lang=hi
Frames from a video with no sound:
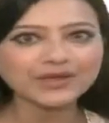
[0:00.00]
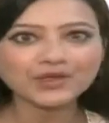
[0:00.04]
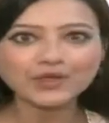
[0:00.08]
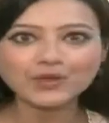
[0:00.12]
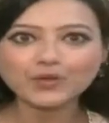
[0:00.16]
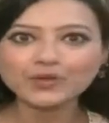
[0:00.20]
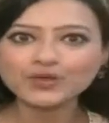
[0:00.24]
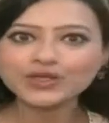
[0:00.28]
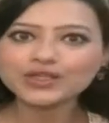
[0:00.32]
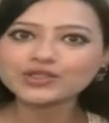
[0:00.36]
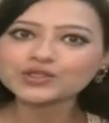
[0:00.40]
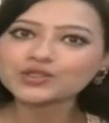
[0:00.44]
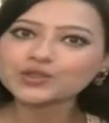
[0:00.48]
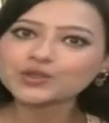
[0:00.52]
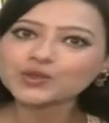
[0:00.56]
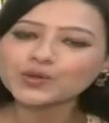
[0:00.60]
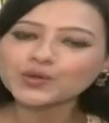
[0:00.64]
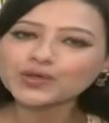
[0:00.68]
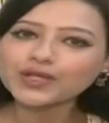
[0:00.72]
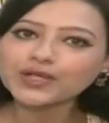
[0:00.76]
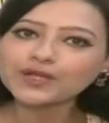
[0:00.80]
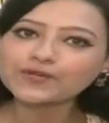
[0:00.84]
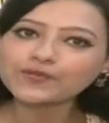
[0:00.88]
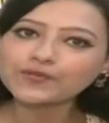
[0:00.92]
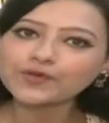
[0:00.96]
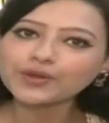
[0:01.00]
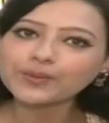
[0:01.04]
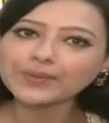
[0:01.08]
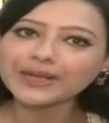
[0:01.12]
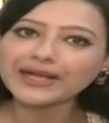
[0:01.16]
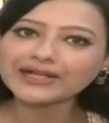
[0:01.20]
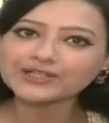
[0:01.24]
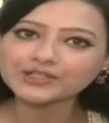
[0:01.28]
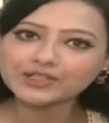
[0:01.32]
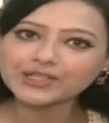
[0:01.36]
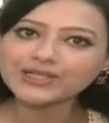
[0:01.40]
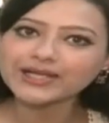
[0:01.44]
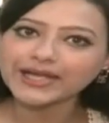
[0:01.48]
क्यूरियस टू नो कि फिल्म
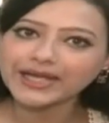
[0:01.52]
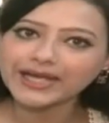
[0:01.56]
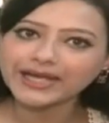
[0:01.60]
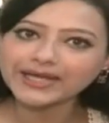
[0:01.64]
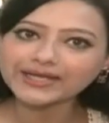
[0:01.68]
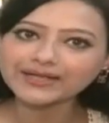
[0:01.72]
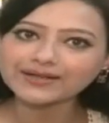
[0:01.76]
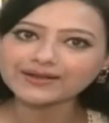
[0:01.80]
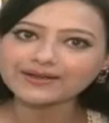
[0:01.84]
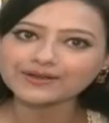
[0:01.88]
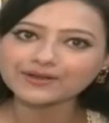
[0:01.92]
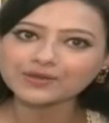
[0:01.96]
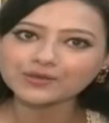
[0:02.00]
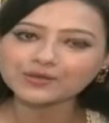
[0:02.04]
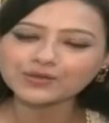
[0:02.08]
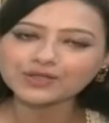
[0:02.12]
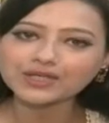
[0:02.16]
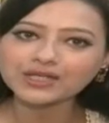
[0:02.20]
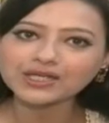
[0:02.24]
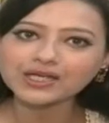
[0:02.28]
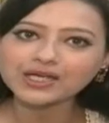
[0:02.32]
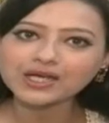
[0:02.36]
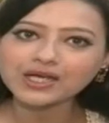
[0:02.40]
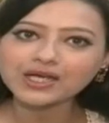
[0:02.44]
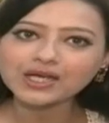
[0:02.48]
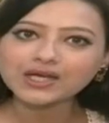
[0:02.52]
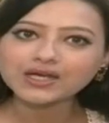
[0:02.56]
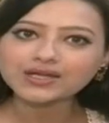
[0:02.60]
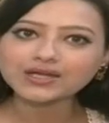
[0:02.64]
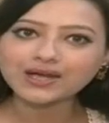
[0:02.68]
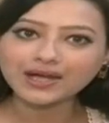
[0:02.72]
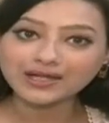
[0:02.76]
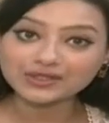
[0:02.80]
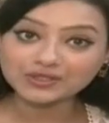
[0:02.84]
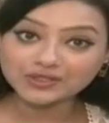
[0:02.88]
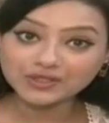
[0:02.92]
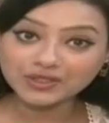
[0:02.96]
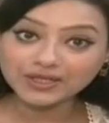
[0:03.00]
एक्चुअली है क्या क्योंकि
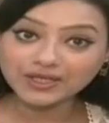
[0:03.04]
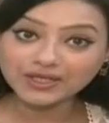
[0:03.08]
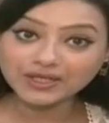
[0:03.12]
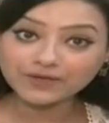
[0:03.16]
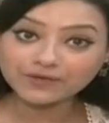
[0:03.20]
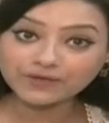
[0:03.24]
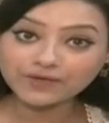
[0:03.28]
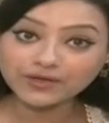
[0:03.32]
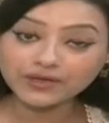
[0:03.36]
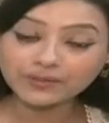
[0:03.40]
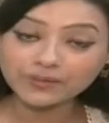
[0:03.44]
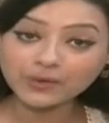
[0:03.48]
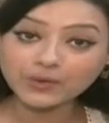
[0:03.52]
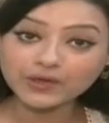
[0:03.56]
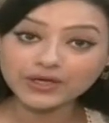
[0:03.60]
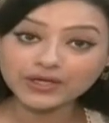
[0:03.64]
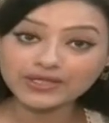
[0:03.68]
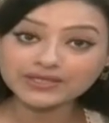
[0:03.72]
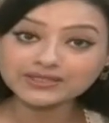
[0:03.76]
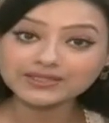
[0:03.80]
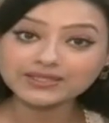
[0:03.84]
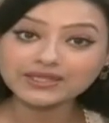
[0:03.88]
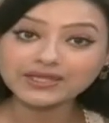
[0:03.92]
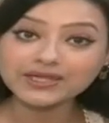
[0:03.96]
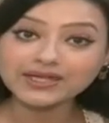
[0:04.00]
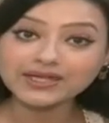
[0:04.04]
राजश्री की फिल्म और एक